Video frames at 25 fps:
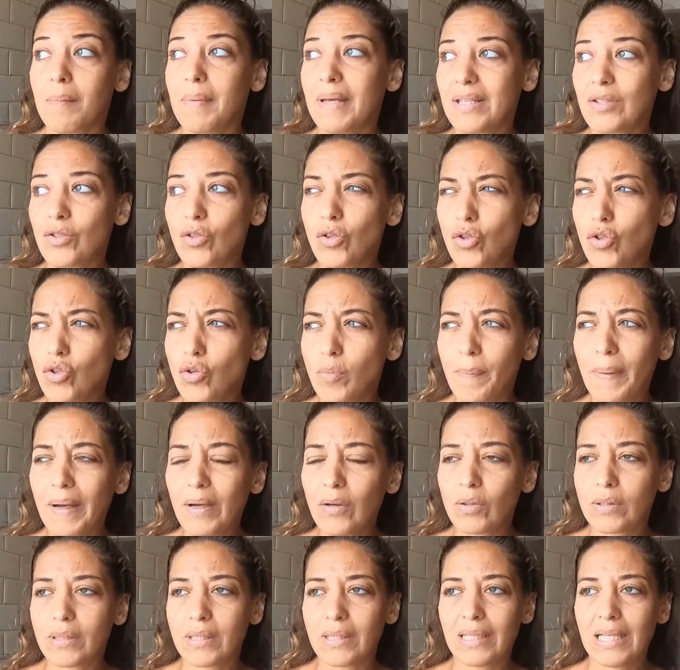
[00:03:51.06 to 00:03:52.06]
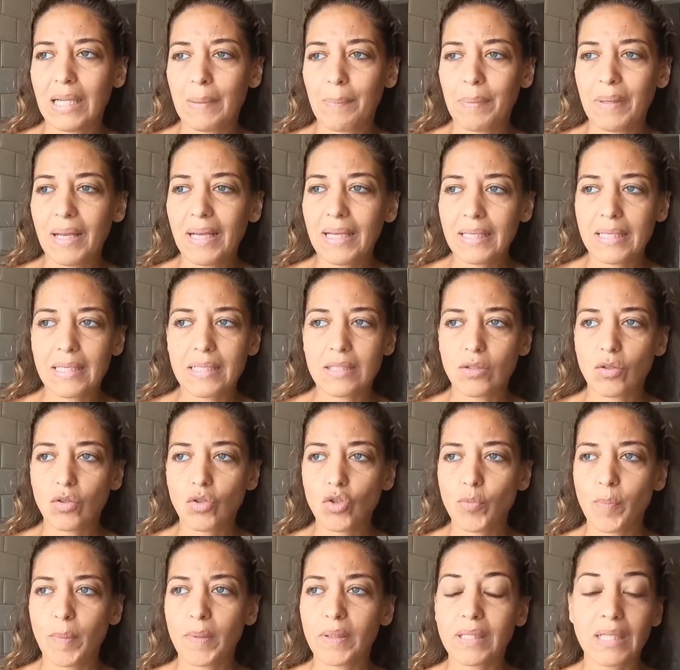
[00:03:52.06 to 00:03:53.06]
mais est-ce que je suis pas à côté de la plaque est-ce
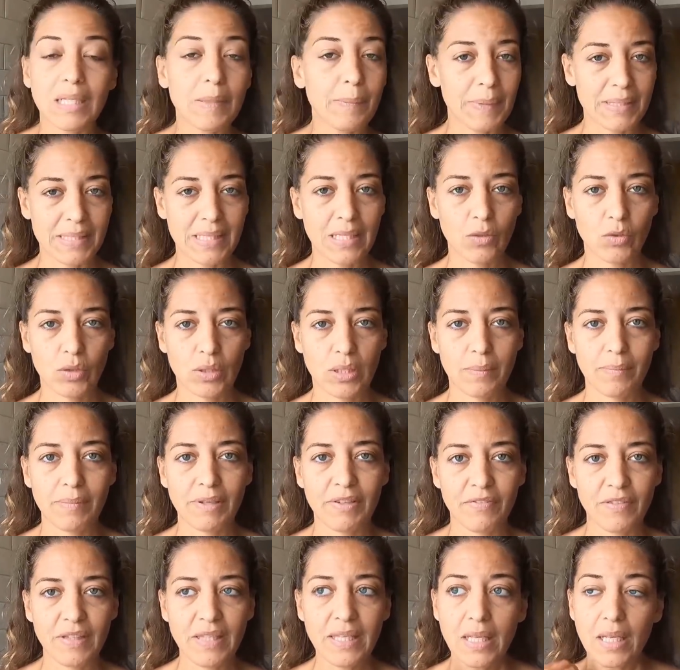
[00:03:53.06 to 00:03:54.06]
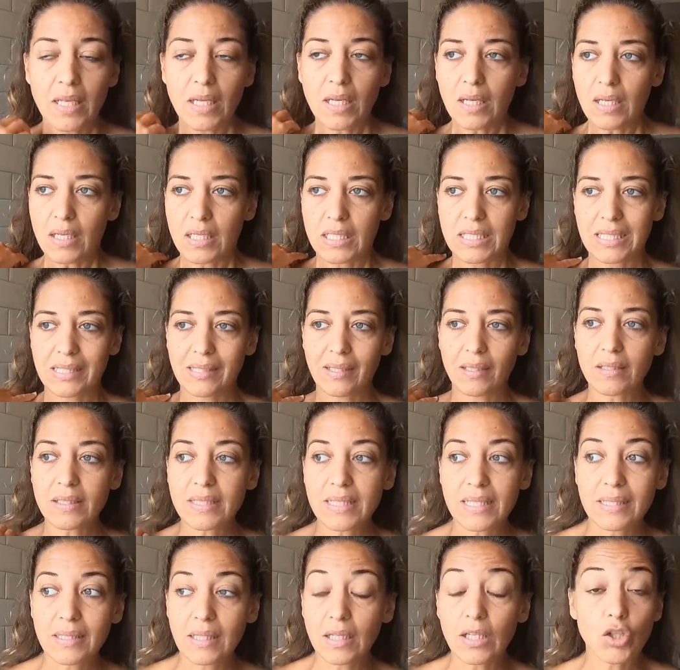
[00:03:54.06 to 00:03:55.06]
que je suis pas en train de passer à côté de ma vie j'ai
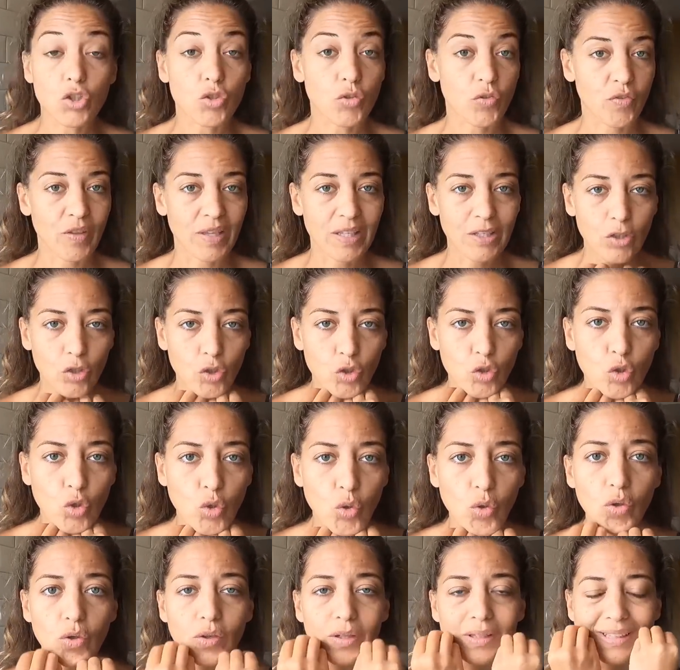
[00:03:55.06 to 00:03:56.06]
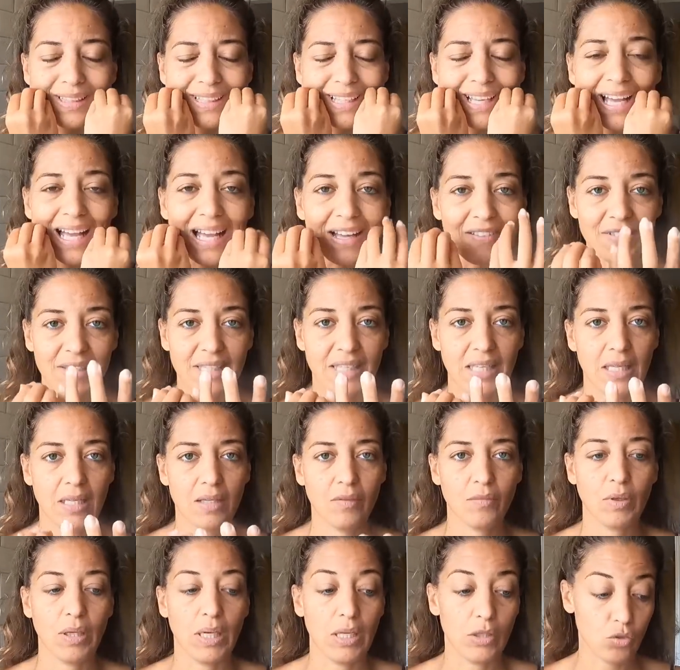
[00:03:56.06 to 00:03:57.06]
37 ans et je fais que travailler
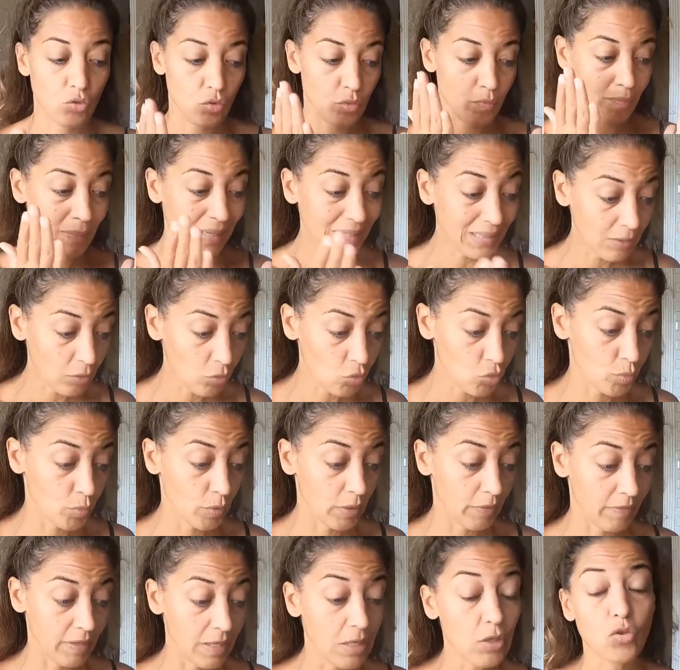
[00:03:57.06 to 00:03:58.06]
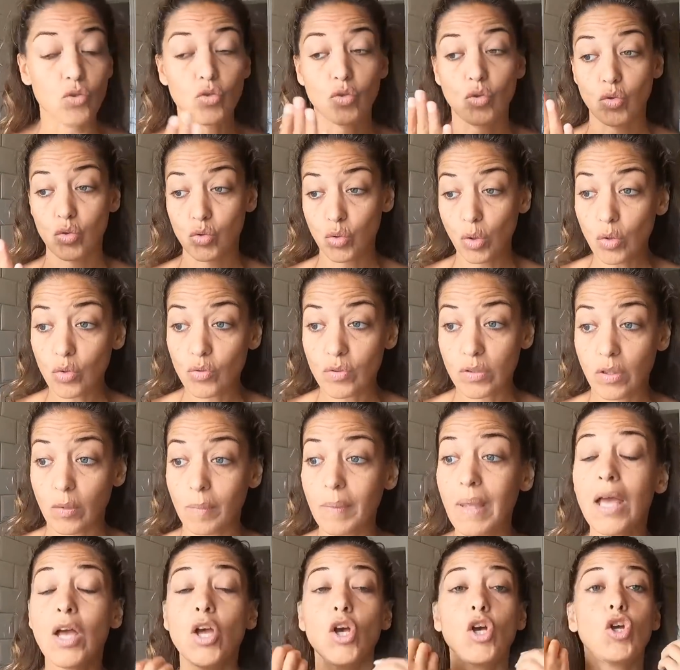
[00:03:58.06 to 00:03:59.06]
voilà du matin où je me réveille jusqu'au soir où je vais
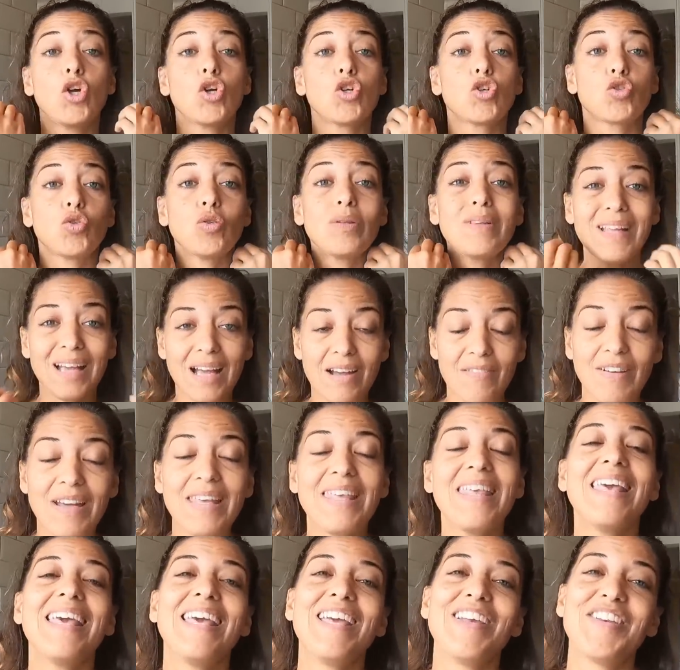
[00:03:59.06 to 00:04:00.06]
dormir je travaille